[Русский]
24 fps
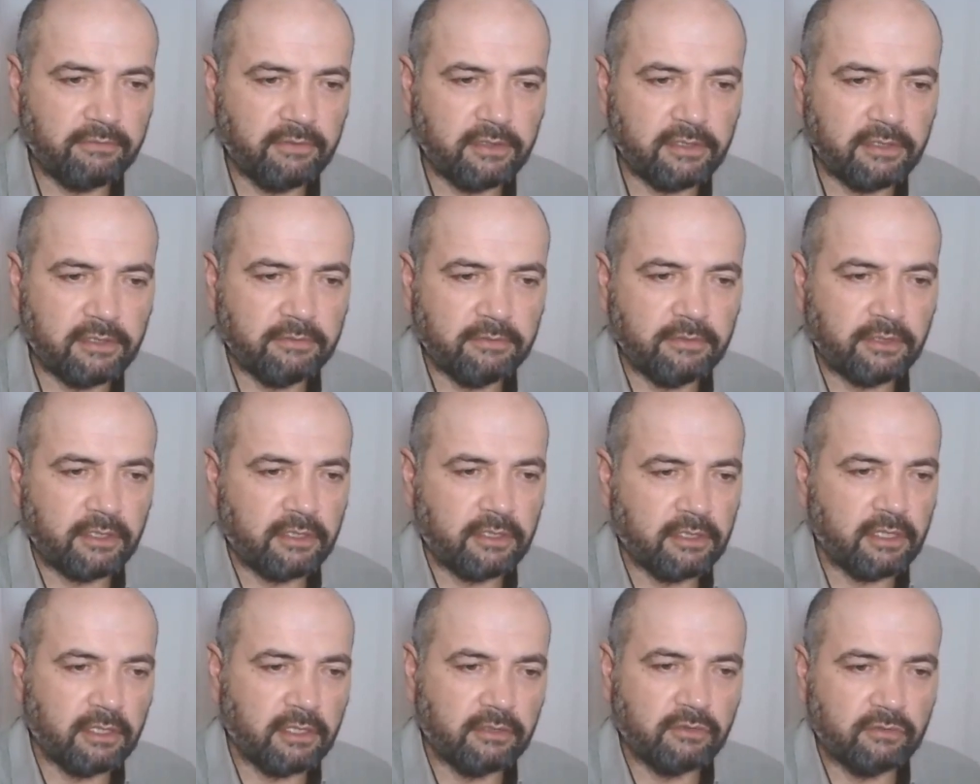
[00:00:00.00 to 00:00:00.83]
ответим
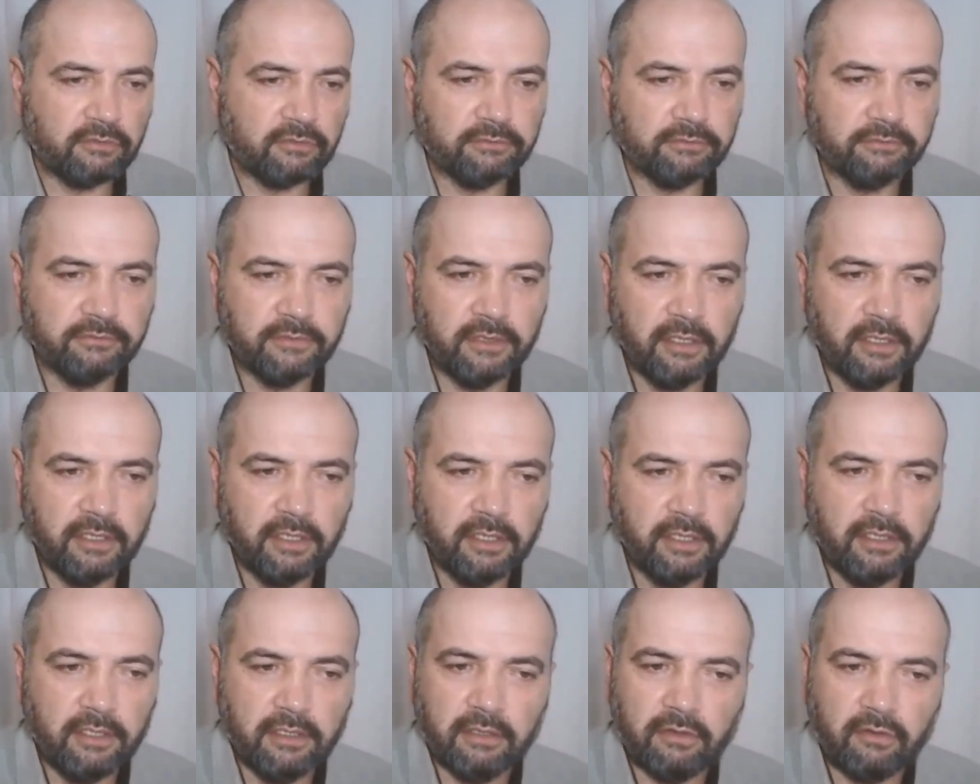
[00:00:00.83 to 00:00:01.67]
Ренату.
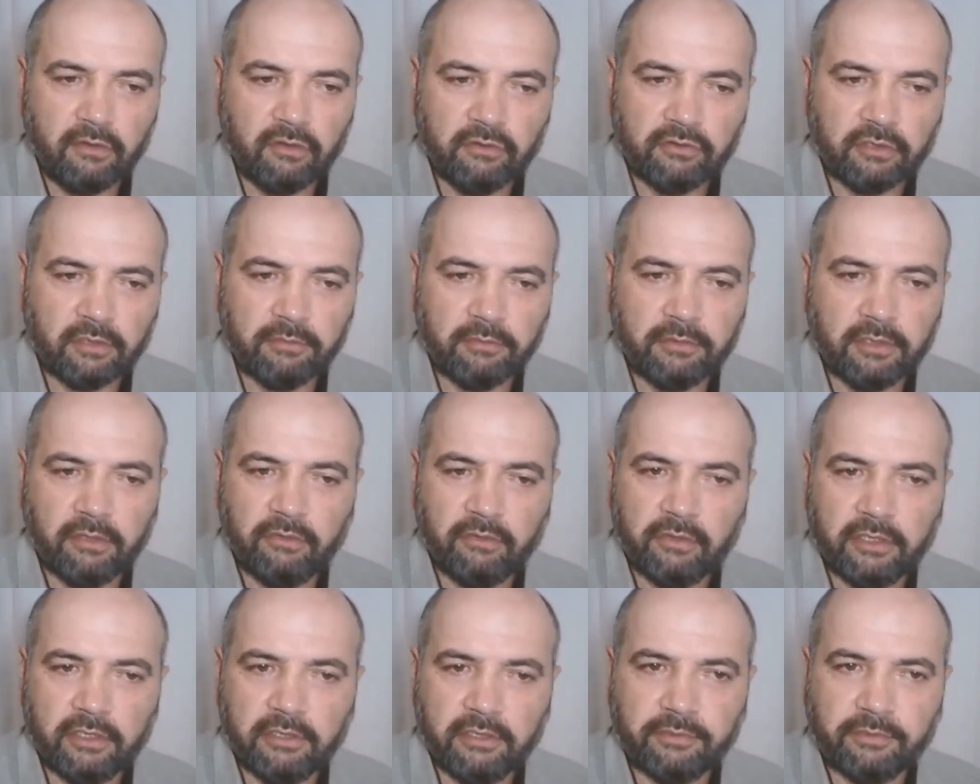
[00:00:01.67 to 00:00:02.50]
Он там
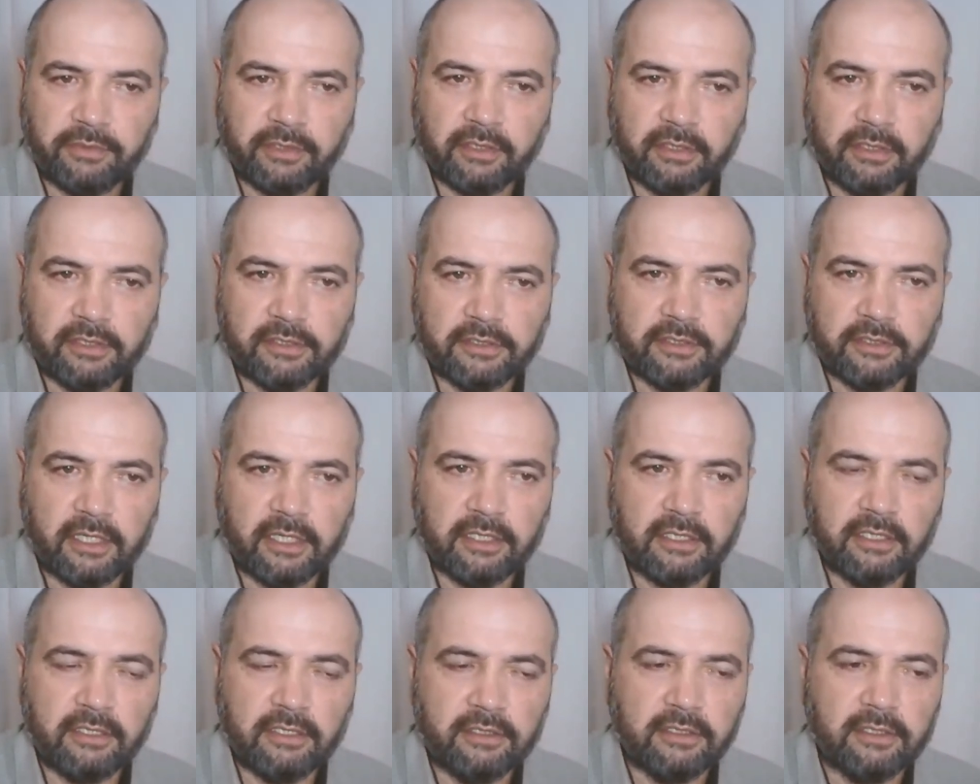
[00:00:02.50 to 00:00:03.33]
говорил про нас
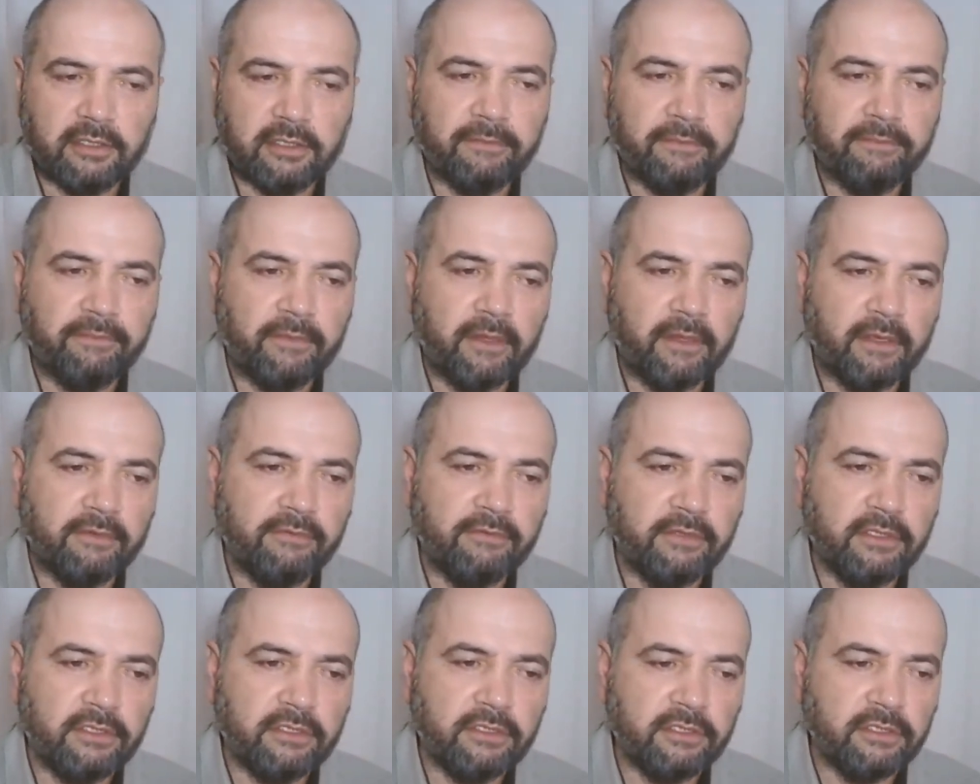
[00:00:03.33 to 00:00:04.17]
какие-то
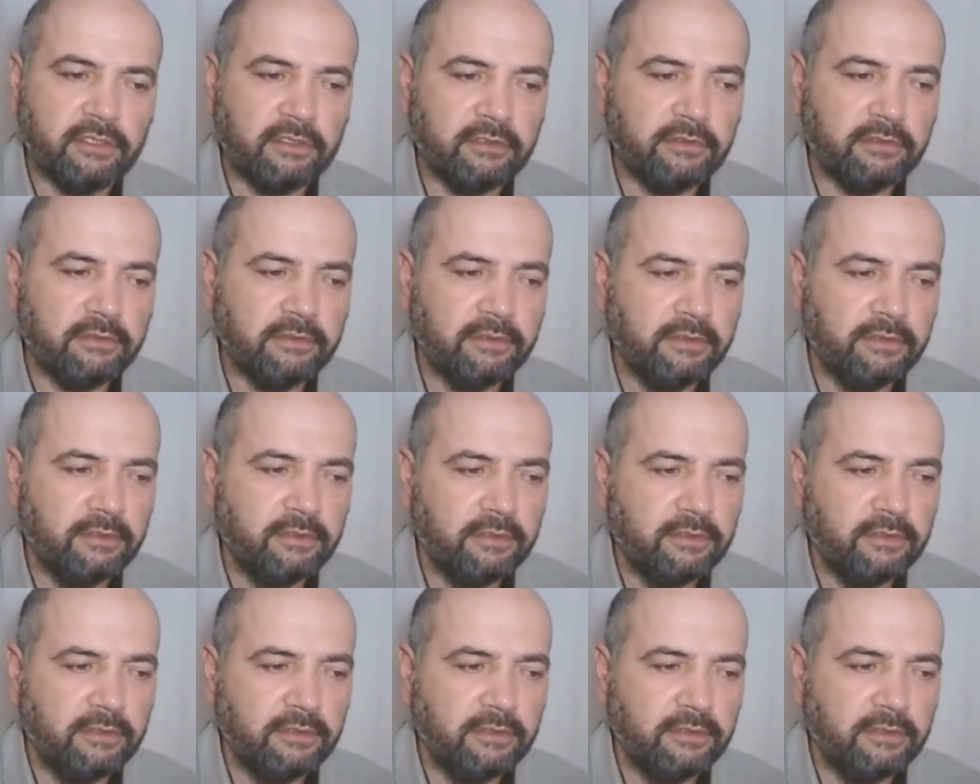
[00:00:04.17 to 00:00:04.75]
вещи.